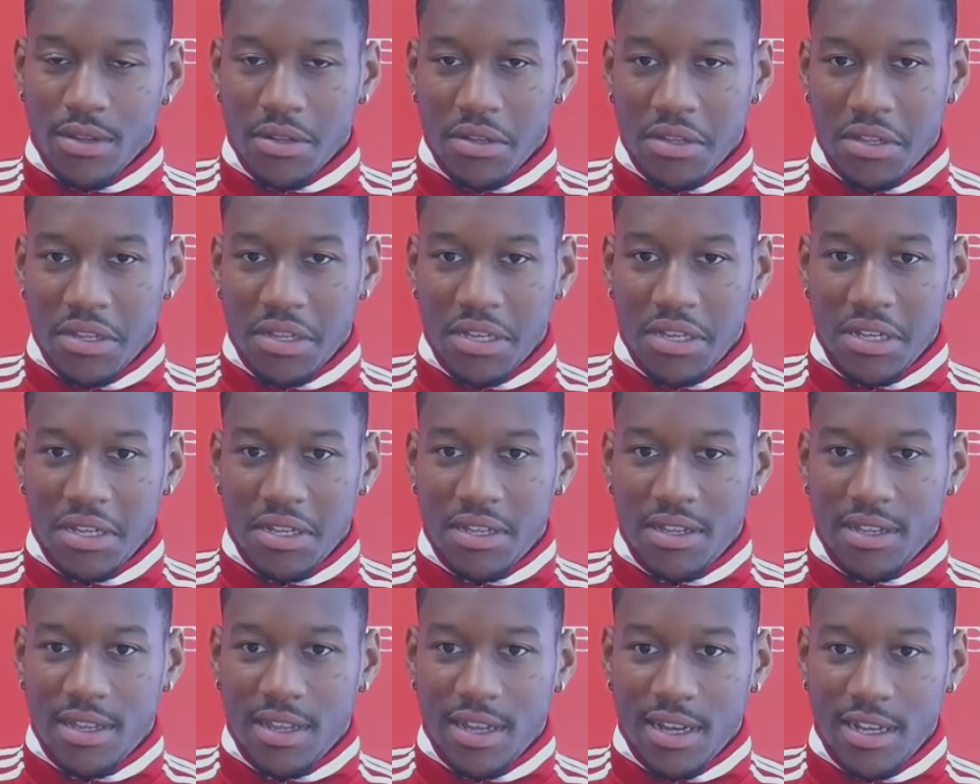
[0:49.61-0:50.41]
C'est
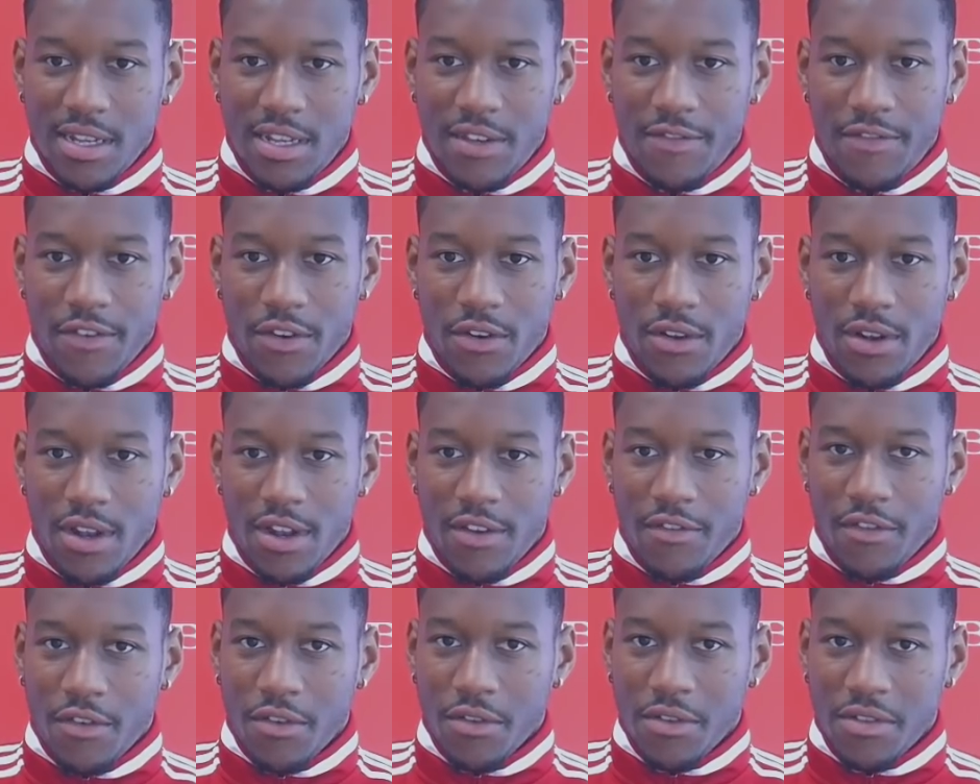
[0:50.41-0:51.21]
très différent de
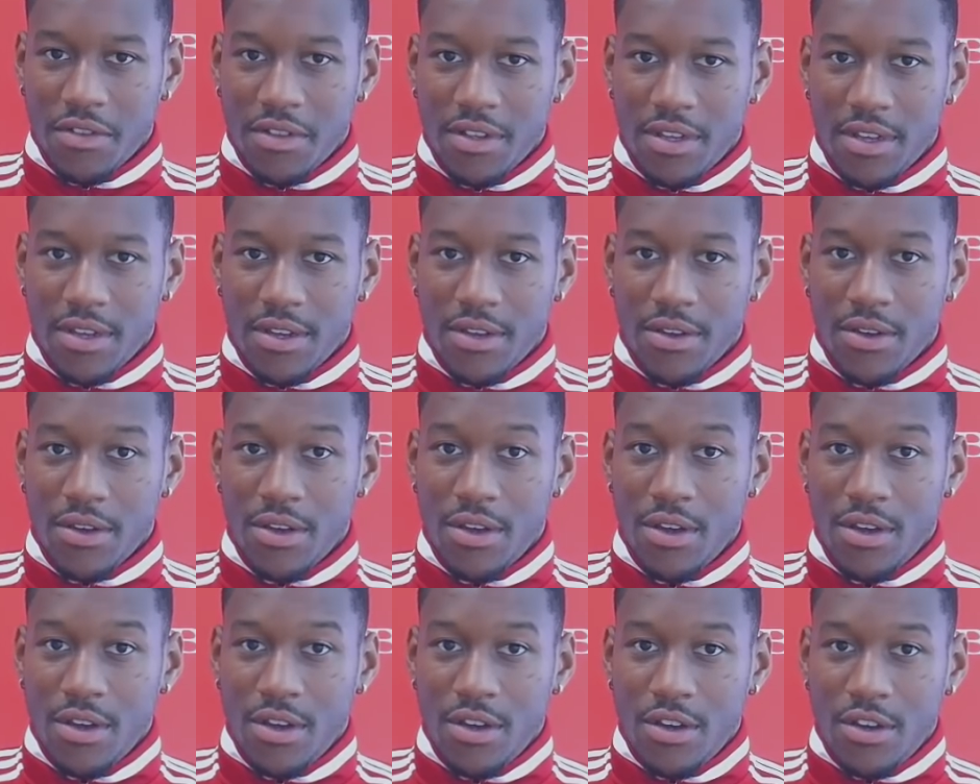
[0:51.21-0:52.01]
la France et euh,
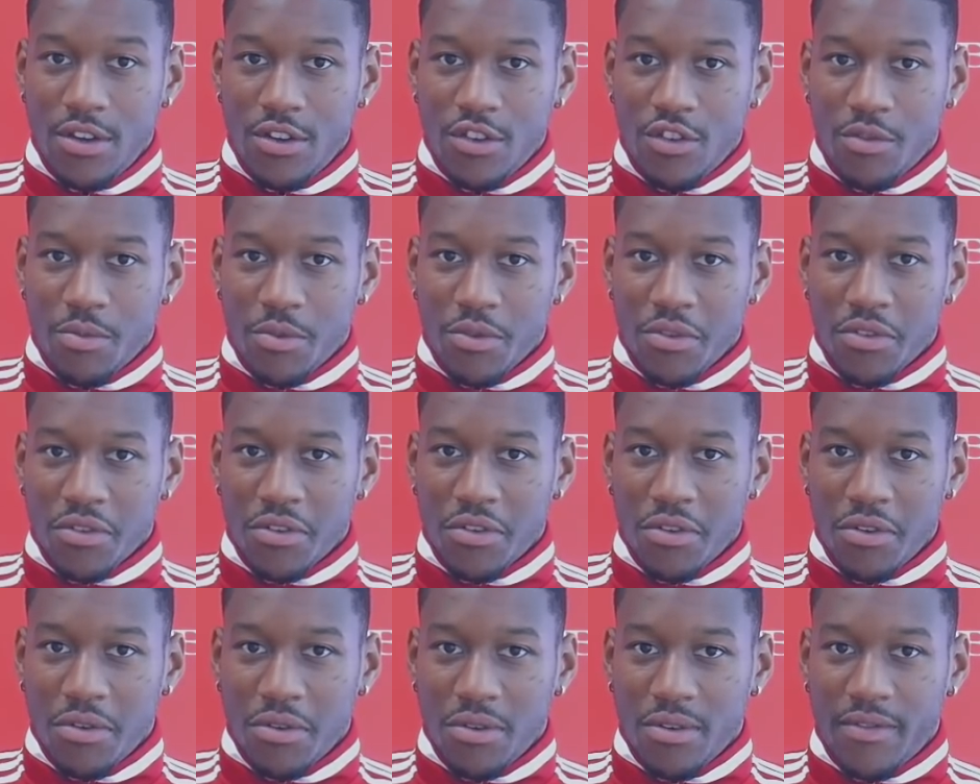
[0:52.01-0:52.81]
je pense
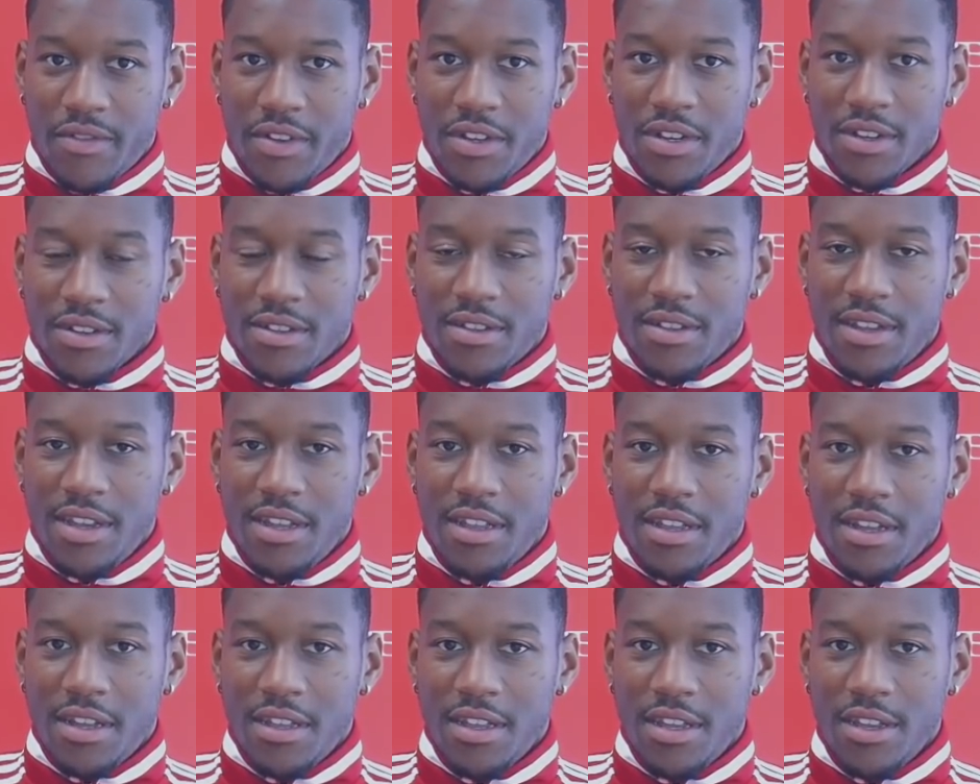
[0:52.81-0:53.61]
que on va dire que c'était
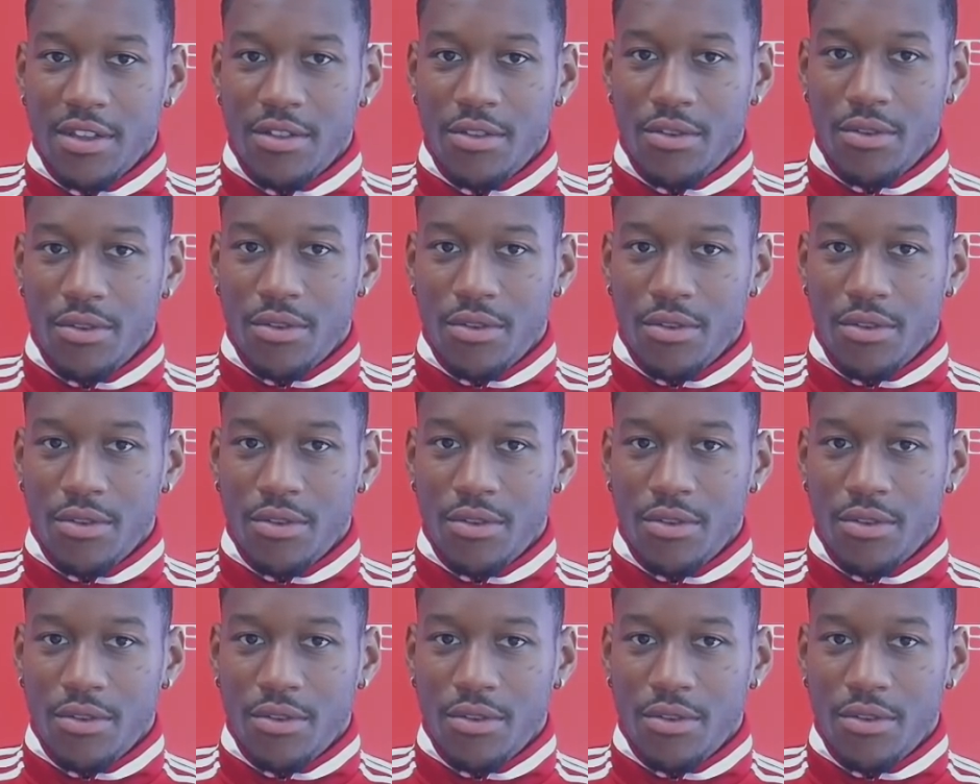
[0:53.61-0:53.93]
une année